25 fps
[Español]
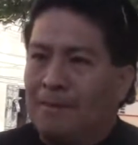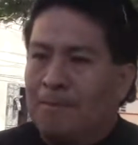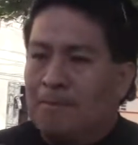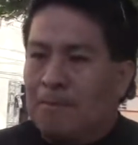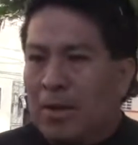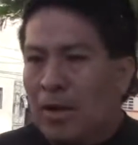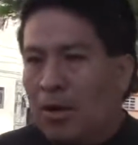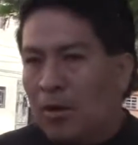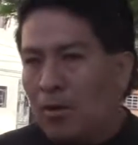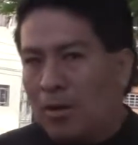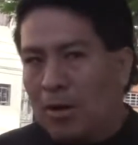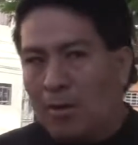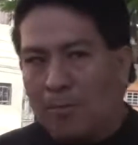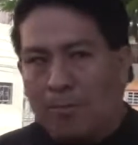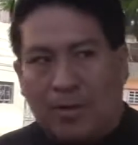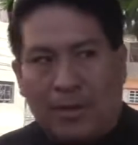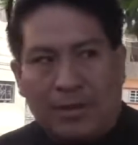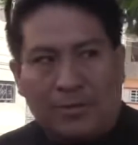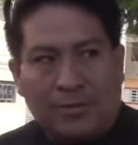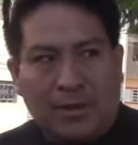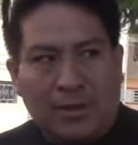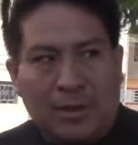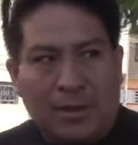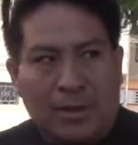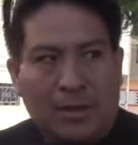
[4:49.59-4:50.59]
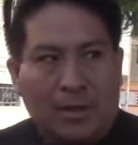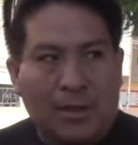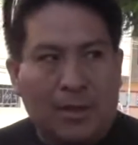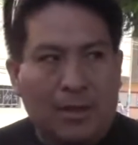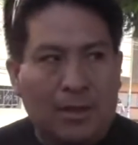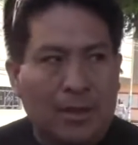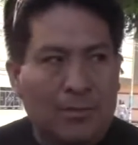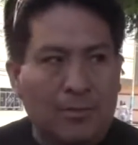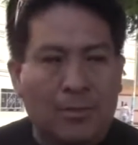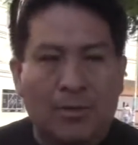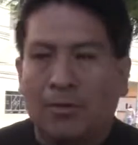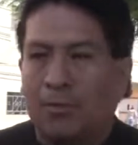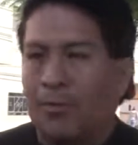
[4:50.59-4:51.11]
Mira, lo que pasa, eh,
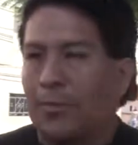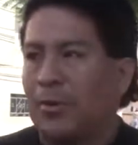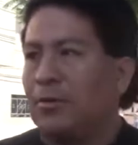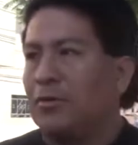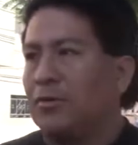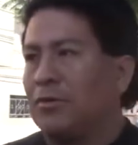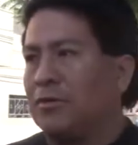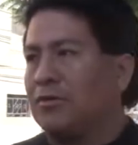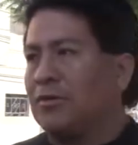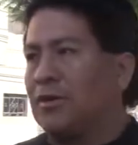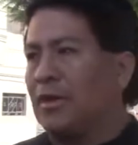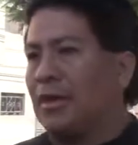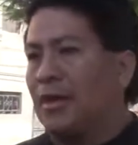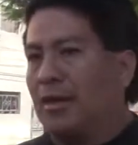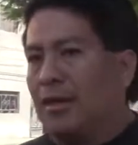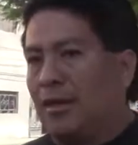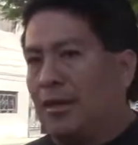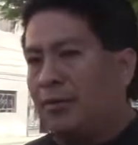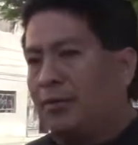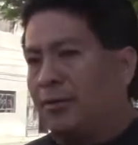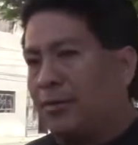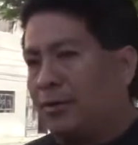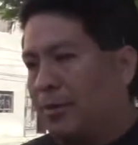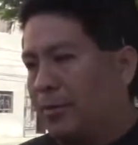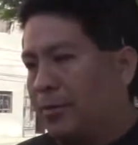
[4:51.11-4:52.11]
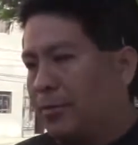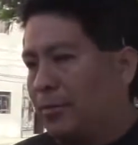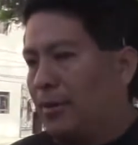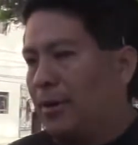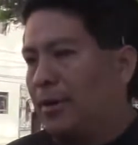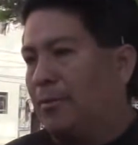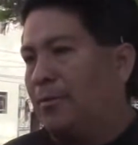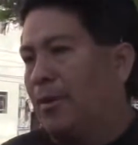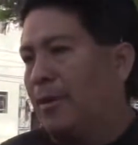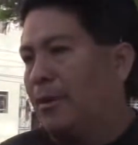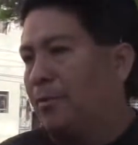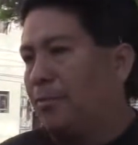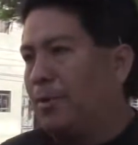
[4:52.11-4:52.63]
amigo periodista, es este
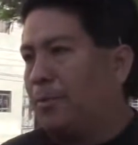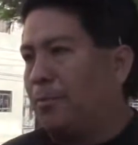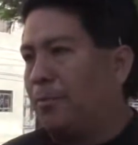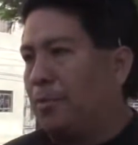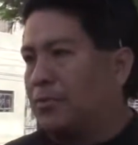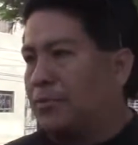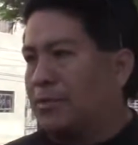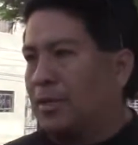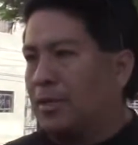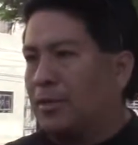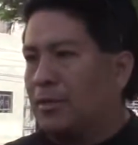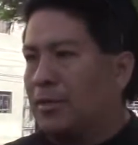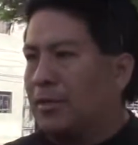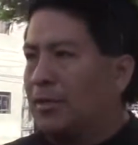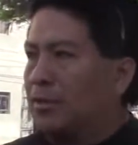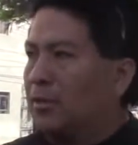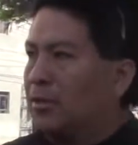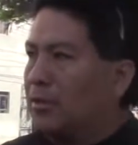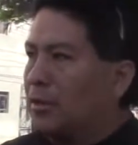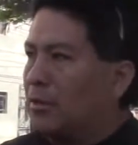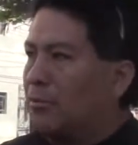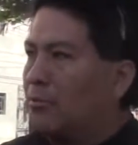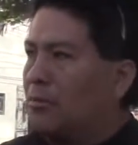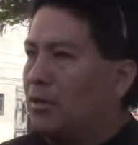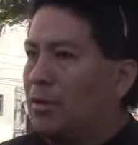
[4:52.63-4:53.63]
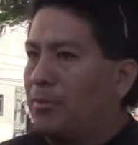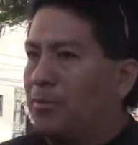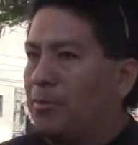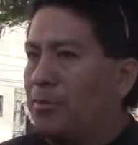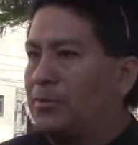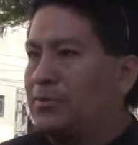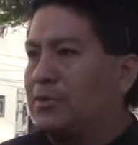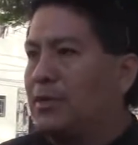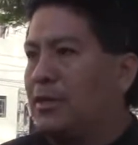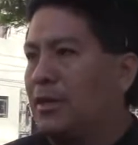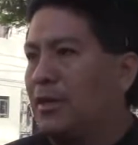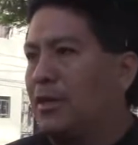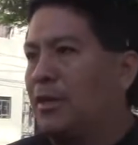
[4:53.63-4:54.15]
problema. Mi esposa, tengo una
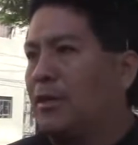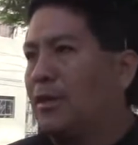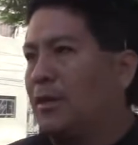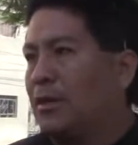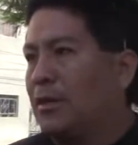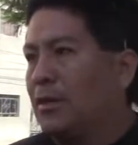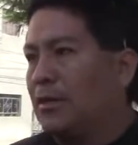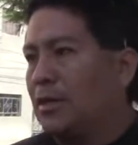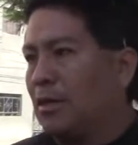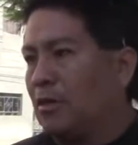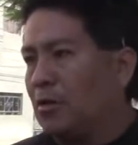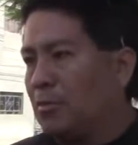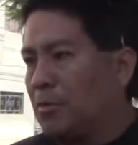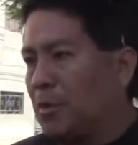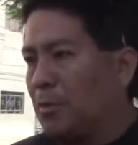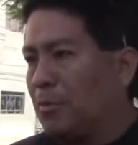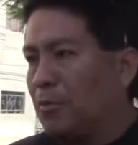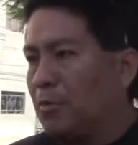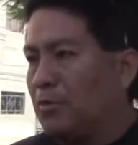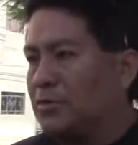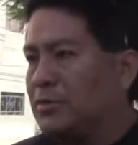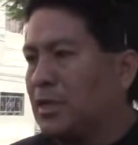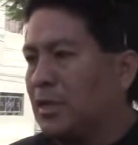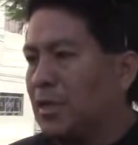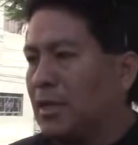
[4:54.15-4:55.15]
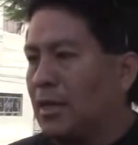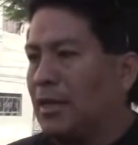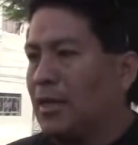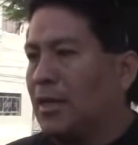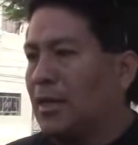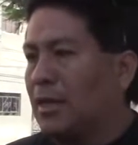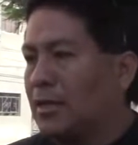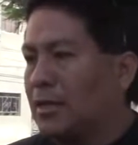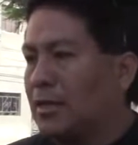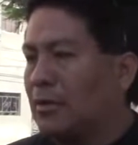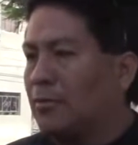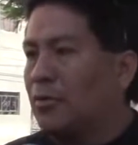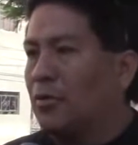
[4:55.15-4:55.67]
esposa, tengo mi esposa eh, que
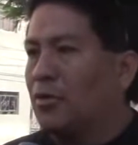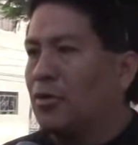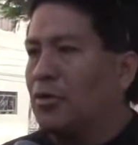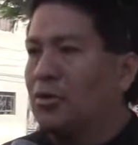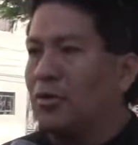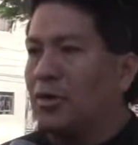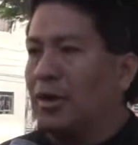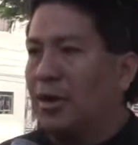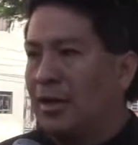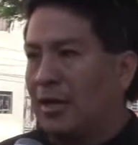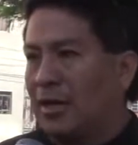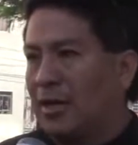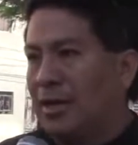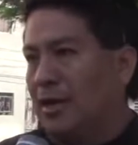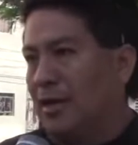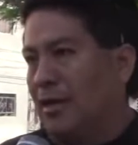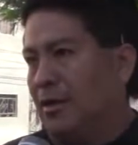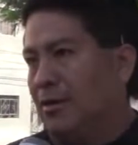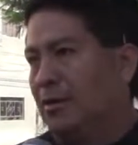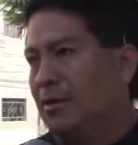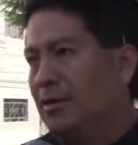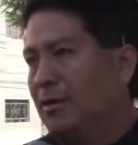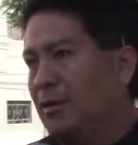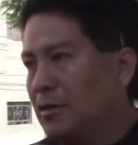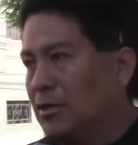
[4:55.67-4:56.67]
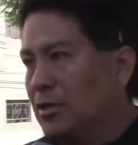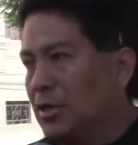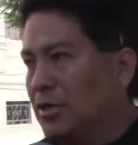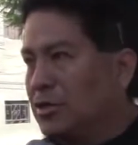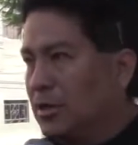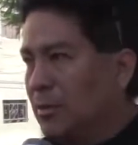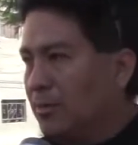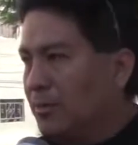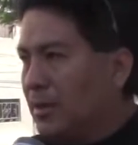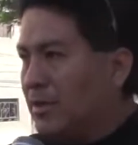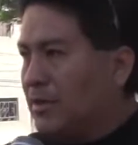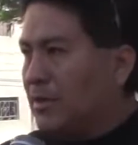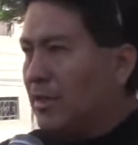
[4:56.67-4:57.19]
está un poquito delicada. Esa
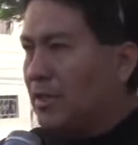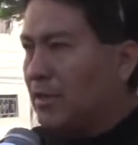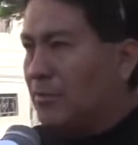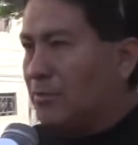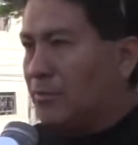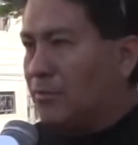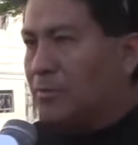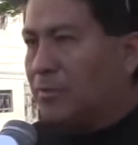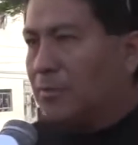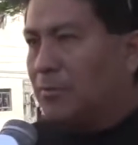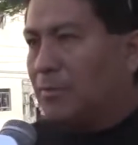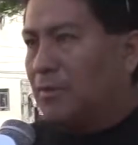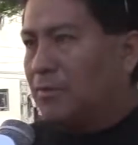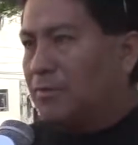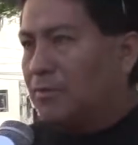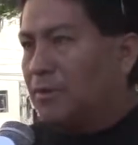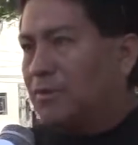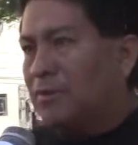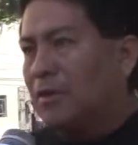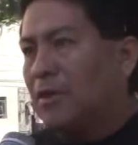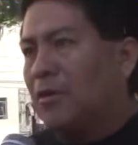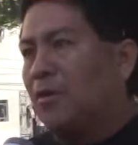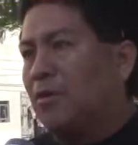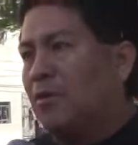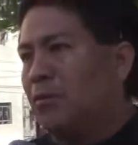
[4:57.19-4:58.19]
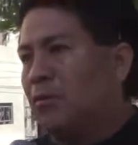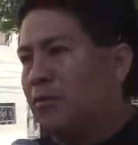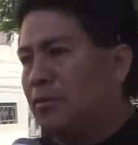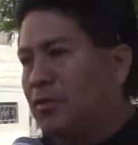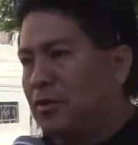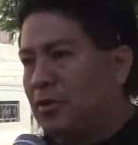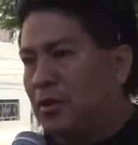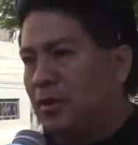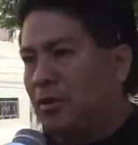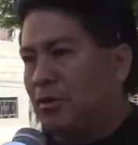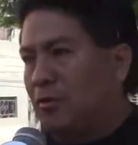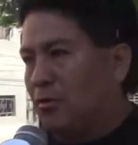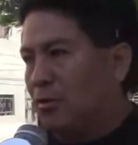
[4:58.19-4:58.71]
plata que me, dicen dado,
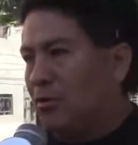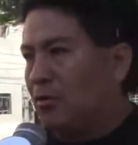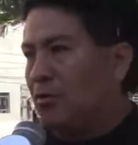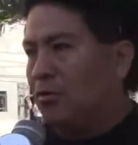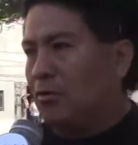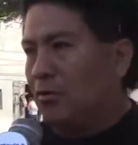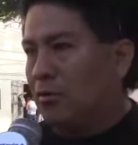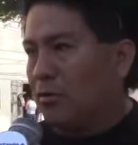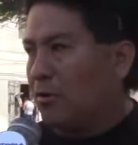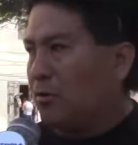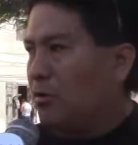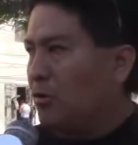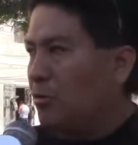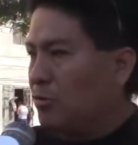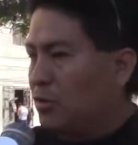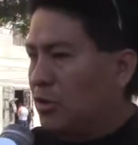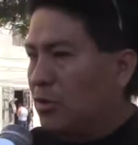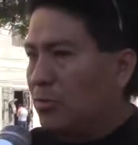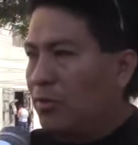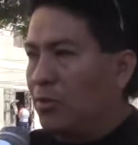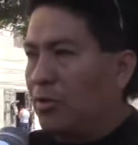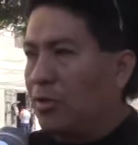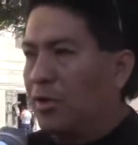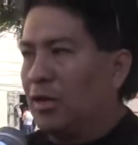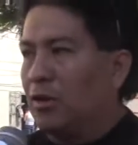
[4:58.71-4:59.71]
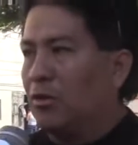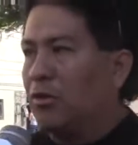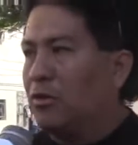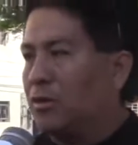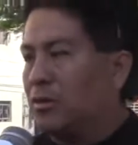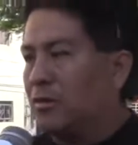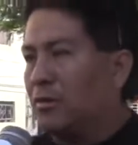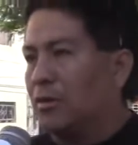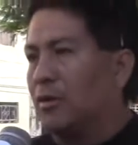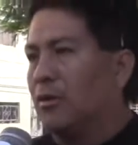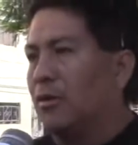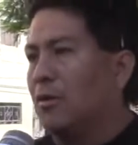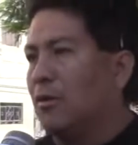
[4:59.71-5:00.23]
¿no? Los tiempos en que yo he
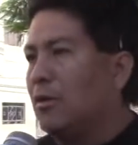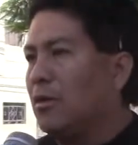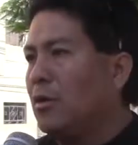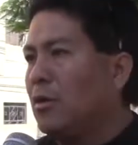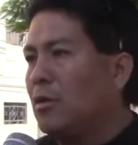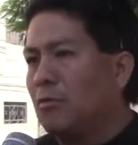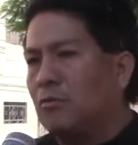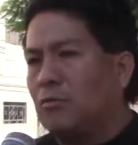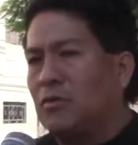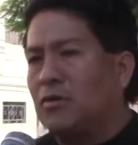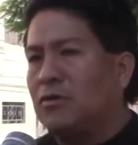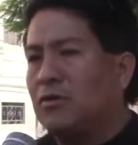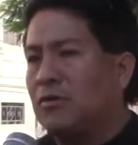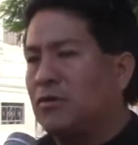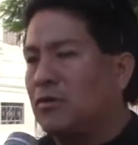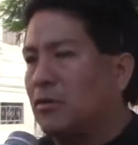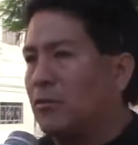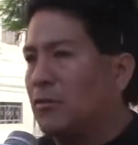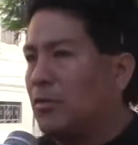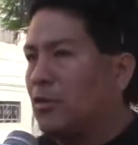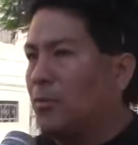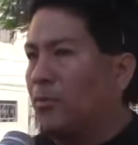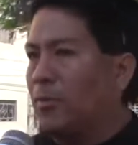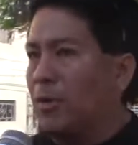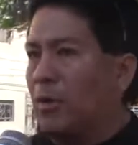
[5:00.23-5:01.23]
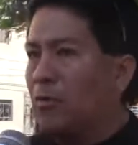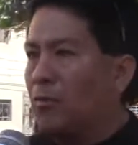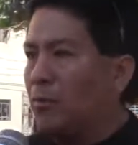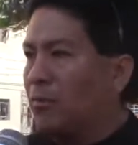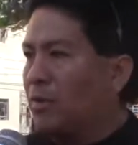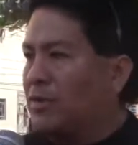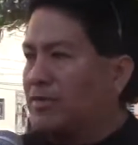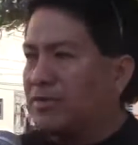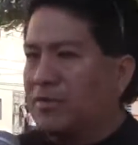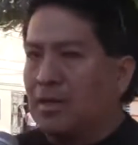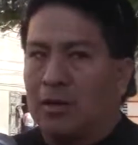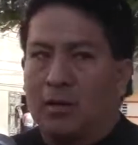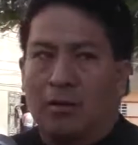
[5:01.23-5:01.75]
trabajado, me hubiese servido para un
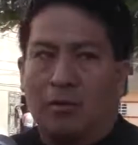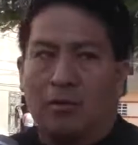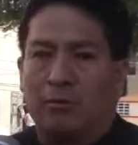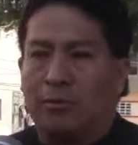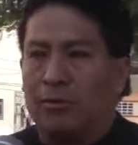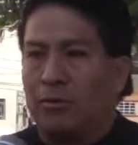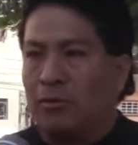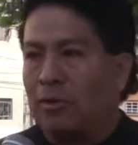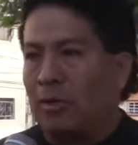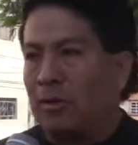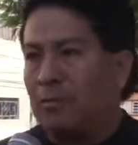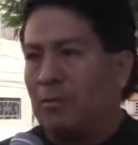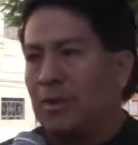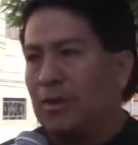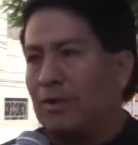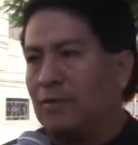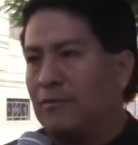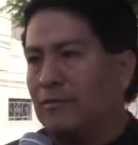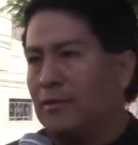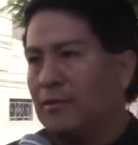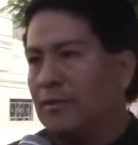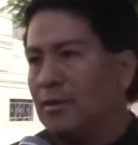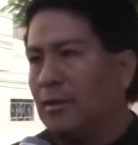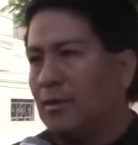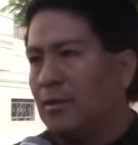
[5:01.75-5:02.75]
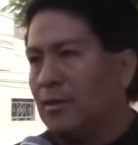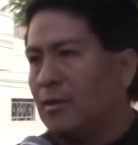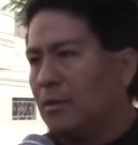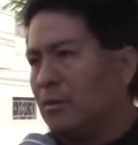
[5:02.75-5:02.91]
pasaje o para una medicina.